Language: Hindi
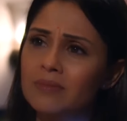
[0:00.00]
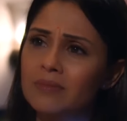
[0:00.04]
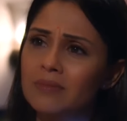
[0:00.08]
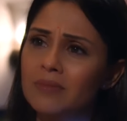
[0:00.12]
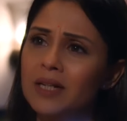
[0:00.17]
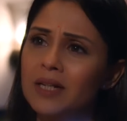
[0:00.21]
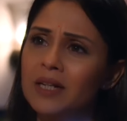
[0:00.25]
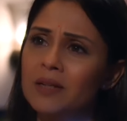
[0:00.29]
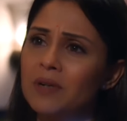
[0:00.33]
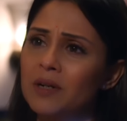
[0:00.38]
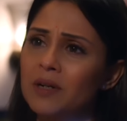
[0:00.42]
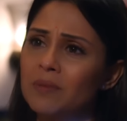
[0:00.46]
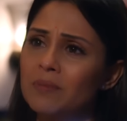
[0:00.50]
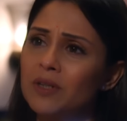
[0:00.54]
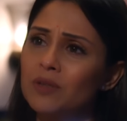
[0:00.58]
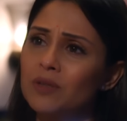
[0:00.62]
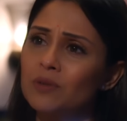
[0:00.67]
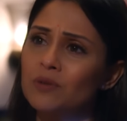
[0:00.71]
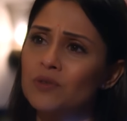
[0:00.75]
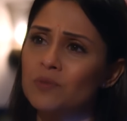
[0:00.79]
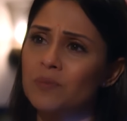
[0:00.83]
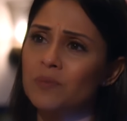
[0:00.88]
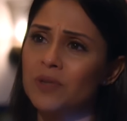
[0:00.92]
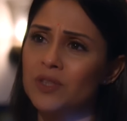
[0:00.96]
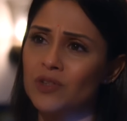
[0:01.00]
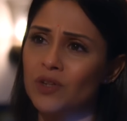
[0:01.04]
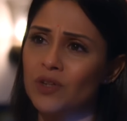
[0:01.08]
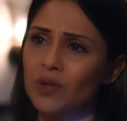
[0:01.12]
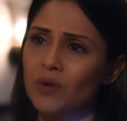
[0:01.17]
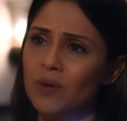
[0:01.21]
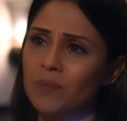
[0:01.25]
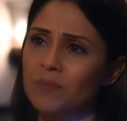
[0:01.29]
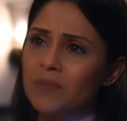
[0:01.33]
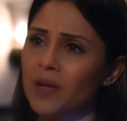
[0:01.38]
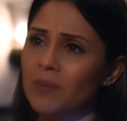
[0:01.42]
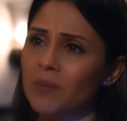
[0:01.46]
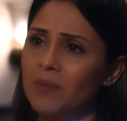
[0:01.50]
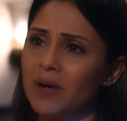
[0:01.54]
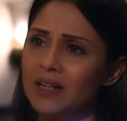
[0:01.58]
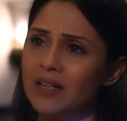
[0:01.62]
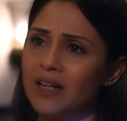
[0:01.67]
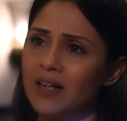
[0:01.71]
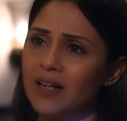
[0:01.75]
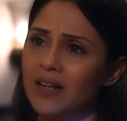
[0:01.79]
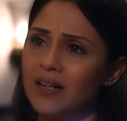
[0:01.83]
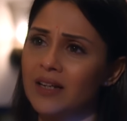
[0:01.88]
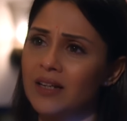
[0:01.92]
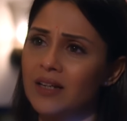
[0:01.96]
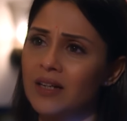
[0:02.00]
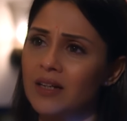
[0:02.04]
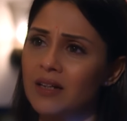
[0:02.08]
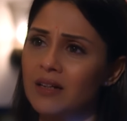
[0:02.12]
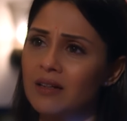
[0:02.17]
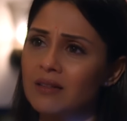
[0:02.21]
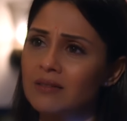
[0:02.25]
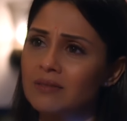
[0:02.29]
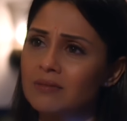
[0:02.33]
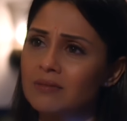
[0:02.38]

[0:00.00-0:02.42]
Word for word: मनी मन में तो उस बच्ची को अपना मानने लगी है